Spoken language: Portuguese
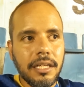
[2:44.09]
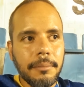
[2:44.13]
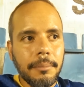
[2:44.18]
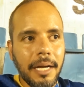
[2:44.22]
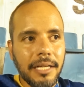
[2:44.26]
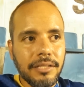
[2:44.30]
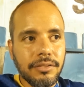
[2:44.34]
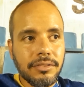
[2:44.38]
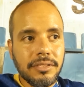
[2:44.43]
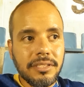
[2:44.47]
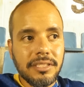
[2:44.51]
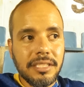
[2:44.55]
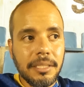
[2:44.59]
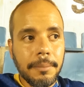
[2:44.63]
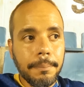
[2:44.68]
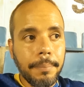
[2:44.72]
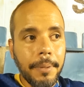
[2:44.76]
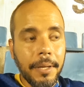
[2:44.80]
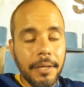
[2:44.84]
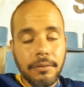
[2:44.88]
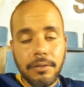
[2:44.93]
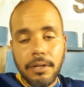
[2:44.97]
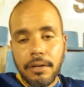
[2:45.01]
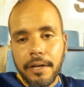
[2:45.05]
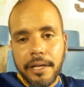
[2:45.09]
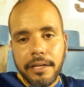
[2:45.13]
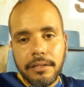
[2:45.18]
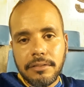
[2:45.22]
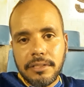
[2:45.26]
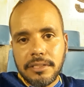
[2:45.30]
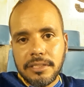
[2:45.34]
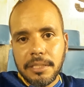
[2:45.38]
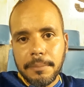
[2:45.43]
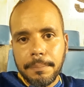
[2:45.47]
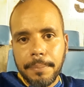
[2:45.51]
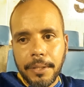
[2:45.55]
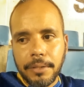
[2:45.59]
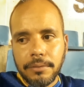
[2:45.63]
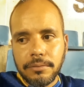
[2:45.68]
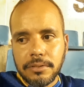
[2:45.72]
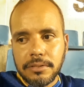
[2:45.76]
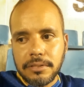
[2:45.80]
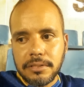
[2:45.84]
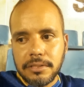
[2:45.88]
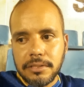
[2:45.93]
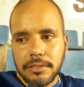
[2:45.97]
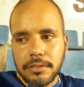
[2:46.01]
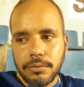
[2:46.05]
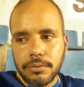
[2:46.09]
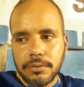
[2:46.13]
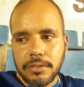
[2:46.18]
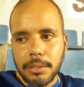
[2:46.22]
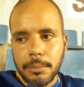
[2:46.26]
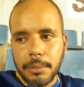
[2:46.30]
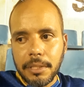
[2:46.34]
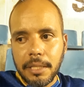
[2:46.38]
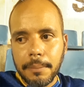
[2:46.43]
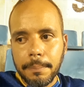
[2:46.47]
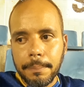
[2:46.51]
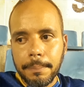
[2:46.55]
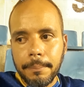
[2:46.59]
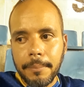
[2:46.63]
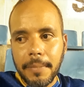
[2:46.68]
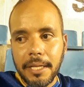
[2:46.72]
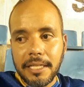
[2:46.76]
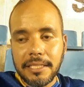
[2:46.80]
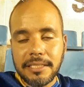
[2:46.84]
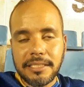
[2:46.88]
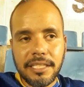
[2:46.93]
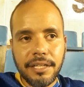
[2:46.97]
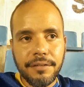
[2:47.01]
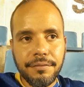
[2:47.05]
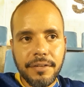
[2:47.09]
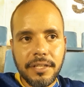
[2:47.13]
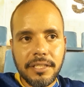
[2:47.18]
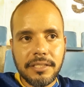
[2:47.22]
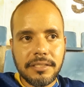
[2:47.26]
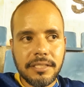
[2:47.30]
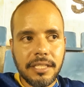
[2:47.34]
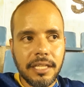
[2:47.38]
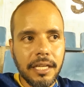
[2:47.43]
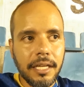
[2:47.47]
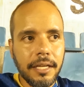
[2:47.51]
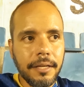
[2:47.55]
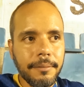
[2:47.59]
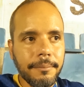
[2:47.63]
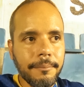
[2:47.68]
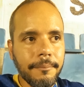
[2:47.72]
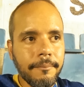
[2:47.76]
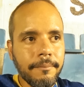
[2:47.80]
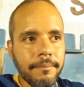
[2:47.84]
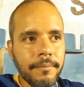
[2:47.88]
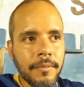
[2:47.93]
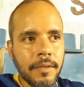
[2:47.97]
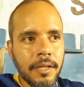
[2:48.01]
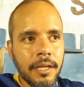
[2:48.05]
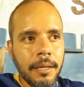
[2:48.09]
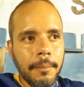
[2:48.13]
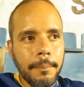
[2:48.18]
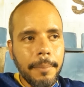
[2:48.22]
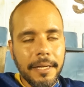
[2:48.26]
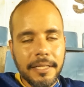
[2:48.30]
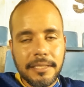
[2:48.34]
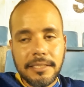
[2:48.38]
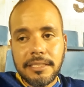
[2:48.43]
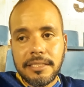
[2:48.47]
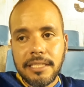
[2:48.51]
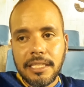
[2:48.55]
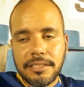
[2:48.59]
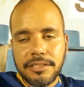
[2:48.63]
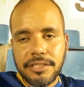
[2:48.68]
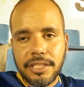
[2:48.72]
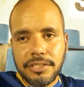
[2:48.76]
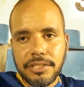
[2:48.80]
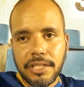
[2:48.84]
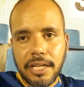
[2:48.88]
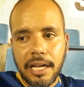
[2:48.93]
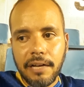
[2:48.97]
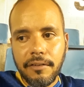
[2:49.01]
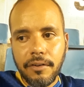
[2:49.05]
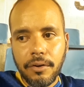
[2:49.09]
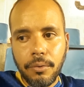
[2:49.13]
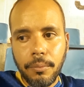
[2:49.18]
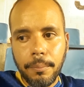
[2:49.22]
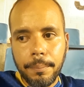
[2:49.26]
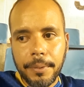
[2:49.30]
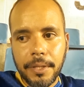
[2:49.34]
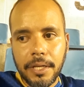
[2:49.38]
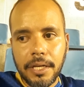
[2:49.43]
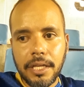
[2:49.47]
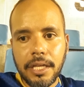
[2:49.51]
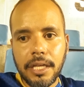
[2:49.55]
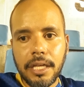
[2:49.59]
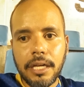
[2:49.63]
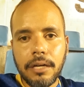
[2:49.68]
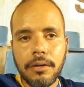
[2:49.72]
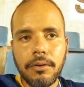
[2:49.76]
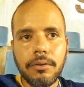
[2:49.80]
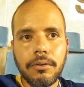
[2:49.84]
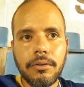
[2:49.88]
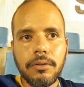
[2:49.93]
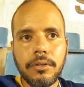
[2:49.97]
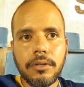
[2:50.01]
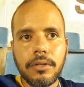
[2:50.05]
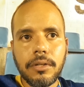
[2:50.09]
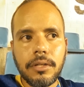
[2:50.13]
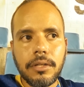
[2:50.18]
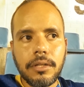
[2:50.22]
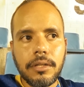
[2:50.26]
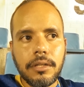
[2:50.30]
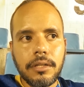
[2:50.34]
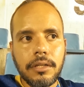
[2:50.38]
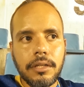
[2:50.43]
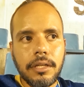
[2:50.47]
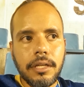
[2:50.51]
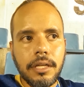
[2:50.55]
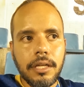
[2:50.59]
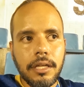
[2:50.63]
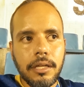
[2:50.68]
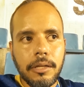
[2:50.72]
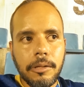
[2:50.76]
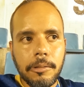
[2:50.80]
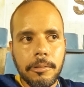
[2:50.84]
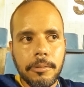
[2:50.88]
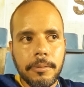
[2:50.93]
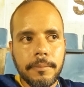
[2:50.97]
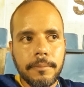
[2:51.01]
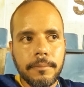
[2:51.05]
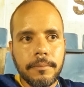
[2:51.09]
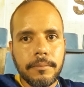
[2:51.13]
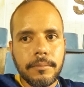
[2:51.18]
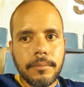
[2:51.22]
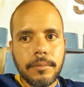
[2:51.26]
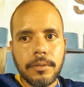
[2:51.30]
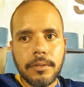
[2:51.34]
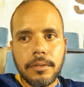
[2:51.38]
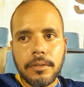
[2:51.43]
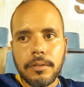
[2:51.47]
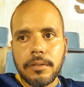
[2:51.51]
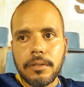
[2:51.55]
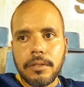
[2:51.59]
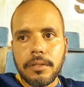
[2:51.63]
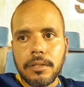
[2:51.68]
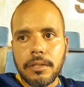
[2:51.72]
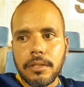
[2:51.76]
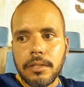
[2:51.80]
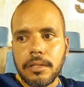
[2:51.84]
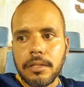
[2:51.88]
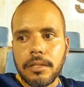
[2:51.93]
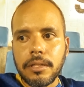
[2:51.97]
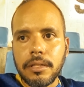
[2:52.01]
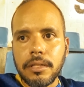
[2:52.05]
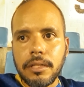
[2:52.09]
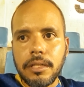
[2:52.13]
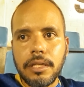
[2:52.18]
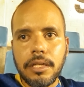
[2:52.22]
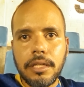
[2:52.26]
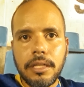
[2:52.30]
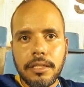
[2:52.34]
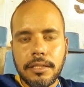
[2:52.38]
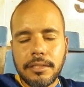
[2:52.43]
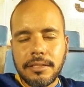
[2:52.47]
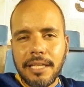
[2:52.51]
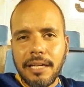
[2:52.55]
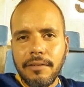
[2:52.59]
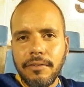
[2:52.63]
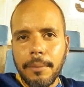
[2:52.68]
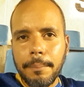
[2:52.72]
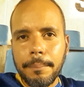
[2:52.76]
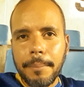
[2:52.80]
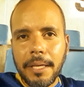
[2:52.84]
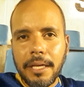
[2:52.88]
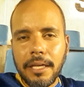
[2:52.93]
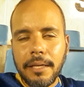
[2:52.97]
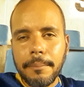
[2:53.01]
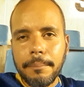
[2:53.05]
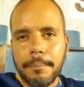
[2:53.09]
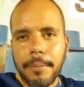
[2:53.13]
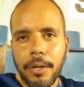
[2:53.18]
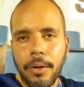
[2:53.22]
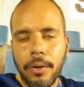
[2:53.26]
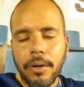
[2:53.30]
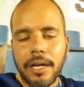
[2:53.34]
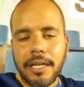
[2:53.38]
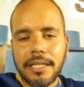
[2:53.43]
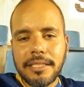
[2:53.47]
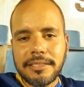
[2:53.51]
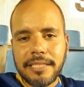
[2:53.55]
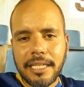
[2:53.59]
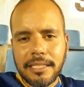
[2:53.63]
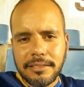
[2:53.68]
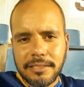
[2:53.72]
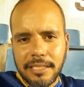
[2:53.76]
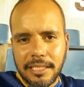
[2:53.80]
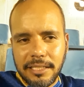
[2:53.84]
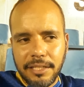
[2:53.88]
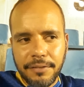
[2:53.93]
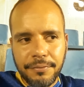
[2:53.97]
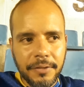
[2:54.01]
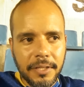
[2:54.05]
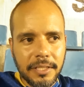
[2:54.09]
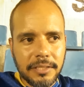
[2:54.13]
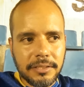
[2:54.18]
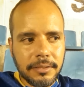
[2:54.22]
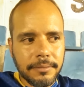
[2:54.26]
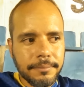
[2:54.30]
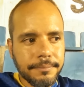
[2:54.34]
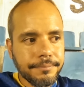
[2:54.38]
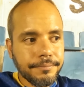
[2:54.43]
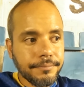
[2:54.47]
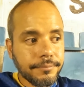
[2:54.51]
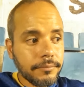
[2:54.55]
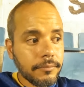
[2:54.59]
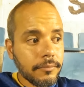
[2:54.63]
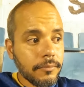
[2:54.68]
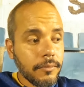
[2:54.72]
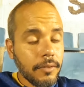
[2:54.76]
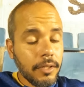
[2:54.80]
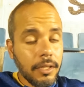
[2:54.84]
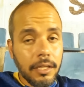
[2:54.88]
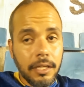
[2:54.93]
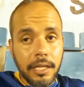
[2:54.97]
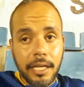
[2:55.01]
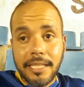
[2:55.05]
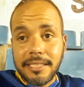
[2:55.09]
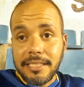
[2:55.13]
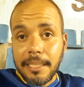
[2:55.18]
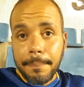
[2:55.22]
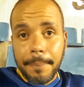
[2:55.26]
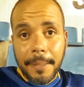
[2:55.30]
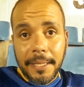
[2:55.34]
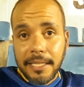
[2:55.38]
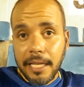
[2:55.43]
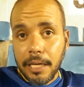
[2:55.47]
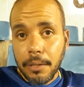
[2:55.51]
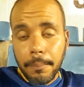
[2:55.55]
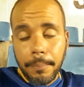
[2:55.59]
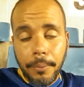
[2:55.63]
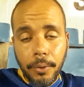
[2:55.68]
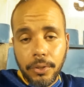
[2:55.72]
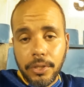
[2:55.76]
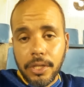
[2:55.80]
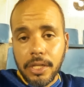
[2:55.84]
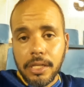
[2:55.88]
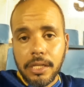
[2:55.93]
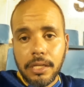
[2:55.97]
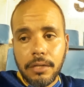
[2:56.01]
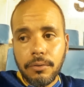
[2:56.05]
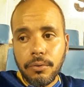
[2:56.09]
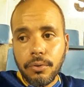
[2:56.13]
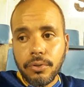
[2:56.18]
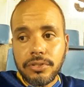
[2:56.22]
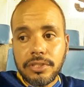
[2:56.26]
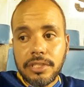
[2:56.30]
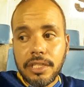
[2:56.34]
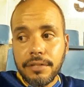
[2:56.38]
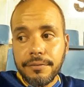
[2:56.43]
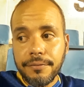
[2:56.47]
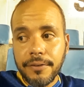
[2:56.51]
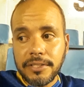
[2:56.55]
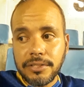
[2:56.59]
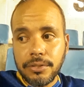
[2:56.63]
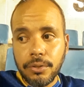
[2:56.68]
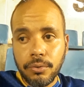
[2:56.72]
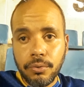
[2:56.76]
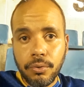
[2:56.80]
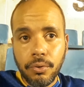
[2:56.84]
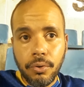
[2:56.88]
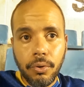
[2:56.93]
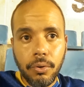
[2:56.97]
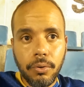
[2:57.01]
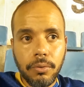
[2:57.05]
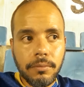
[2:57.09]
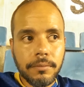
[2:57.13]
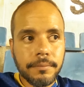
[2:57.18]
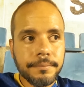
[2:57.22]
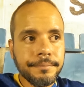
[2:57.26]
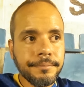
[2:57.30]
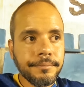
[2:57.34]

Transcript: Mas o desempenho não era um desempenho do time que merecia vencer. O Parecidense já chegava com perigo. É, e estava bem, bem organizado na defesa. Eles apertaram um pouquinho, conseguiram fazer o gol.